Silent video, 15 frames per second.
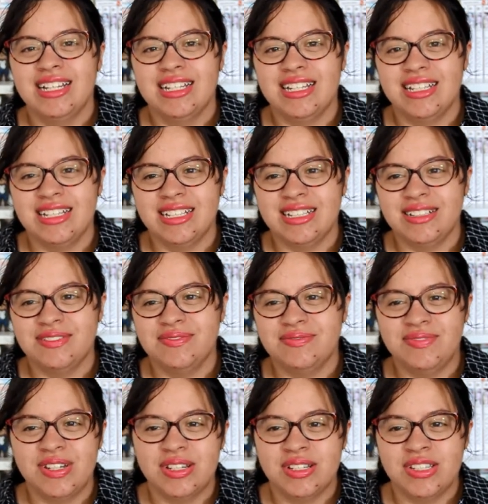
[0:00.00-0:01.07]
Et
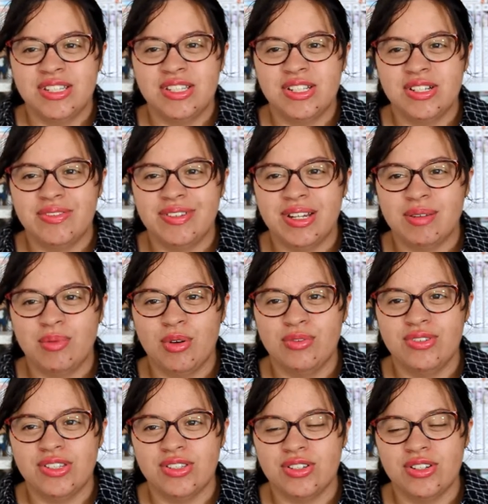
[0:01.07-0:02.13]
oui, si j'avais un
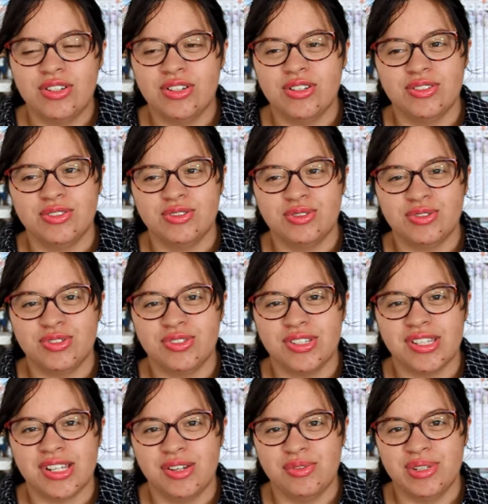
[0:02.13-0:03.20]
professeur, euh, je pense que ce
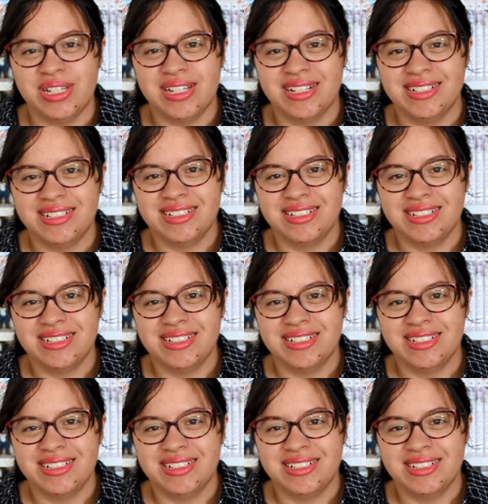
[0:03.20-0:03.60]
serait lui.